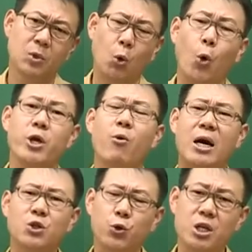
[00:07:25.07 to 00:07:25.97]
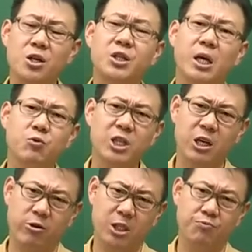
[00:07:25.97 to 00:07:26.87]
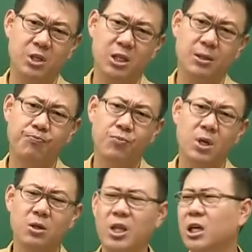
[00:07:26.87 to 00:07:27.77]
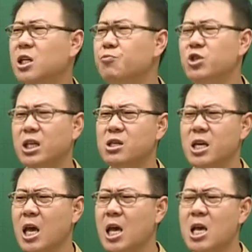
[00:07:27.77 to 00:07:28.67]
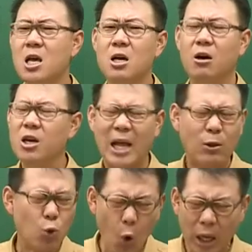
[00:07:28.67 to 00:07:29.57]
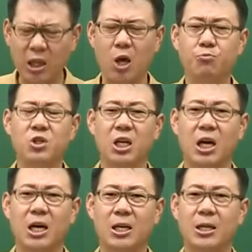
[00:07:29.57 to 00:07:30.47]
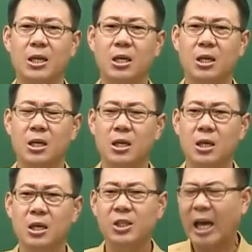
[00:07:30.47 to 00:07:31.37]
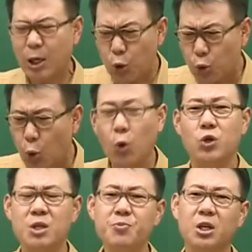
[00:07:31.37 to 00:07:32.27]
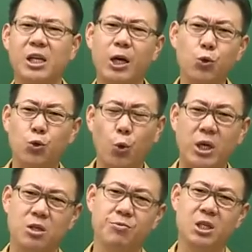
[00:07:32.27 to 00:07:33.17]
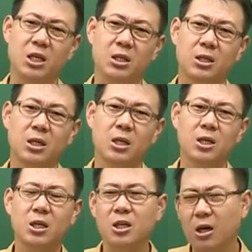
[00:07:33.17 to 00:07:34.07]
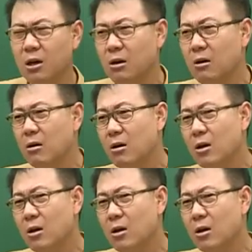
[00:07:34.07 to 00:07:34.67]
고려 광종이 13문제가 나왔습니다. 근데 그 문제들이 거의 다 똑같아요, 문제가. 사료도 똑같고 심지어 사료도 똑같습니다. 그거